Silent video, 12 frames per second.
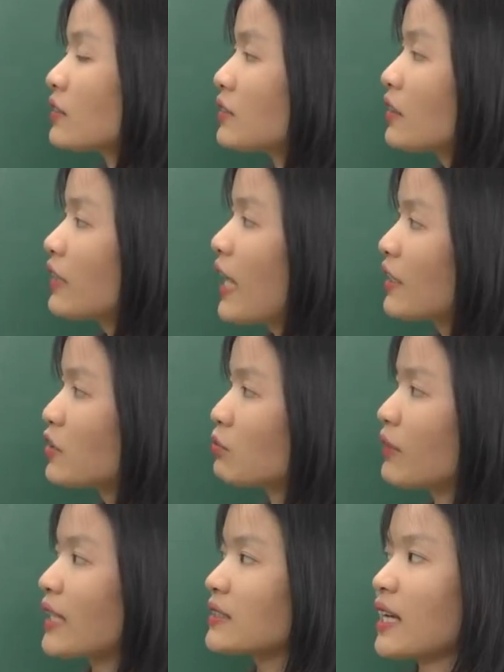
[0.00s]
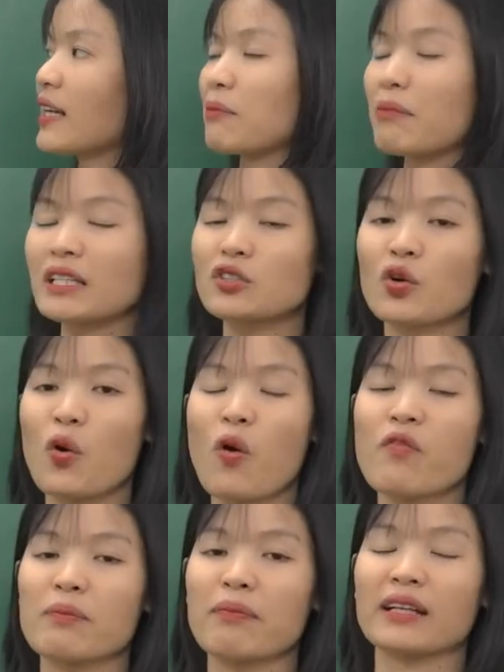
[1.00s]
Trước tiên, chúng ta sẽ nắm bắt cho
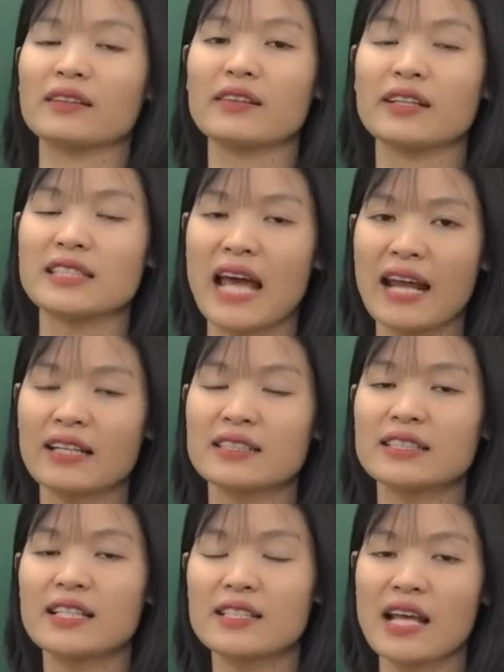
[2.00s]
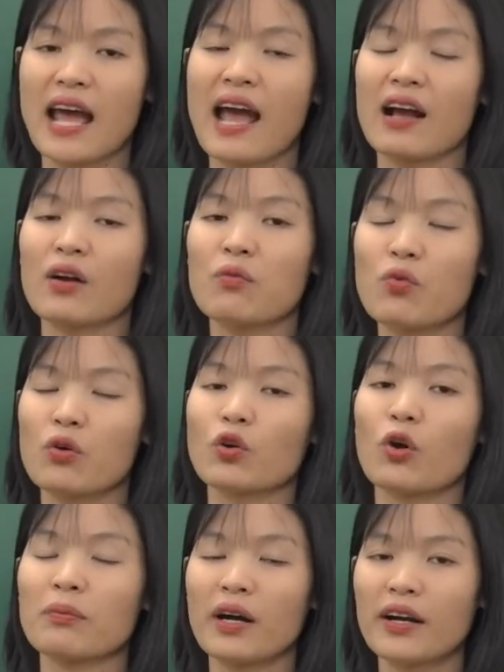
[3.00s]
cô về mặt thời gian diễn ra công cuộc
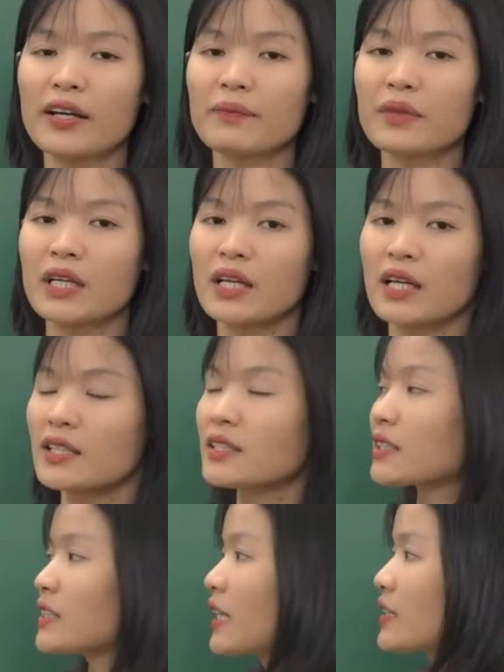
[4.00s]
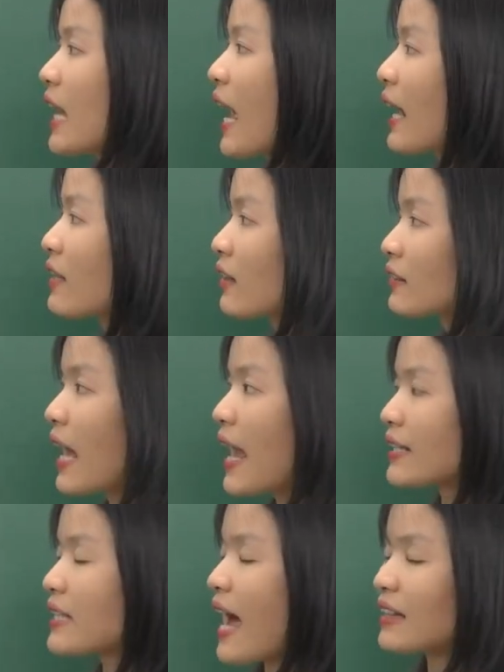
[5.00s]
đổi mới. Trực diễn ra được
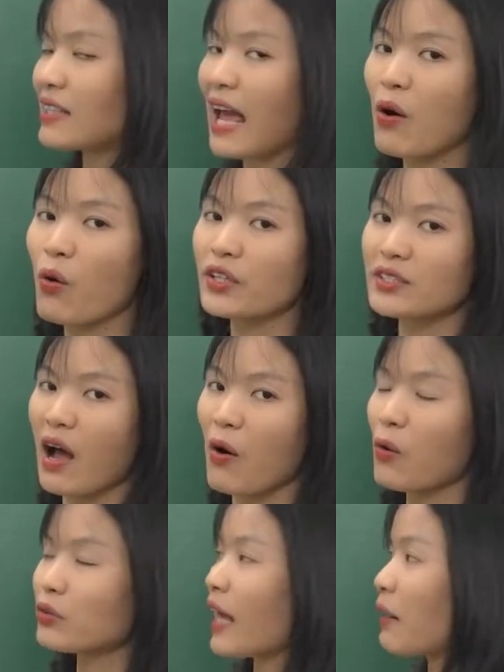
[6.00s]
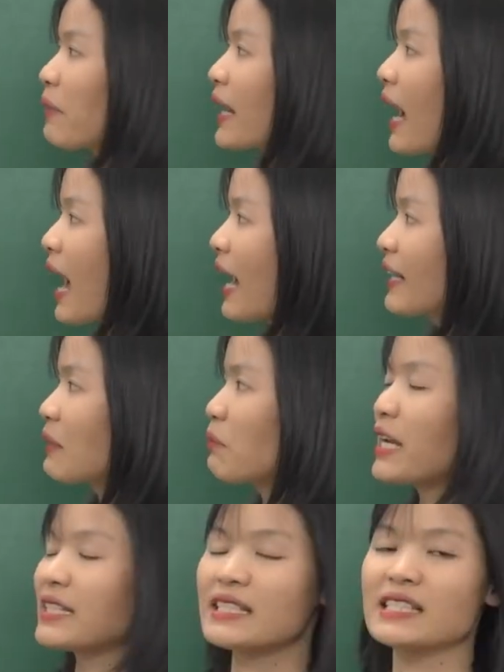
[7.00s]
đề ra từ Đại hội 6 tháng 12 năm
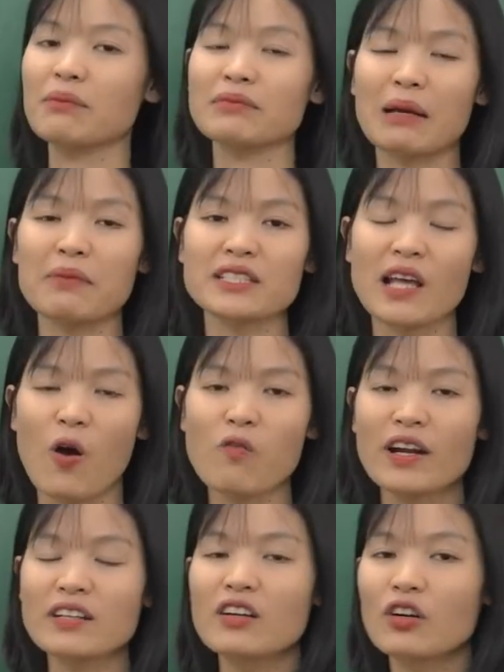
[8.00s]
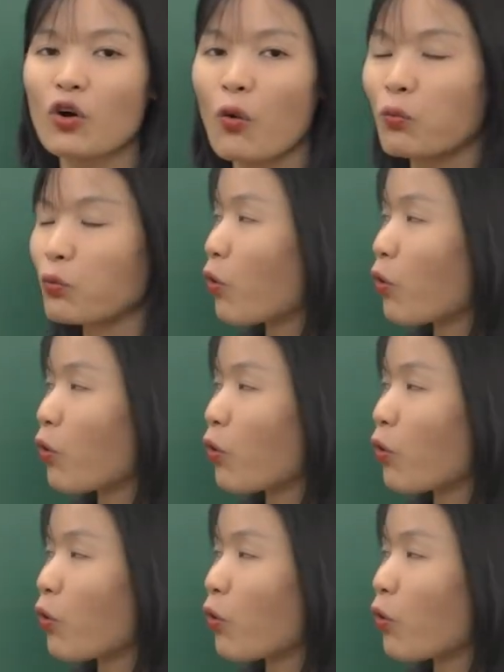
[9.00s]
1986 và được củng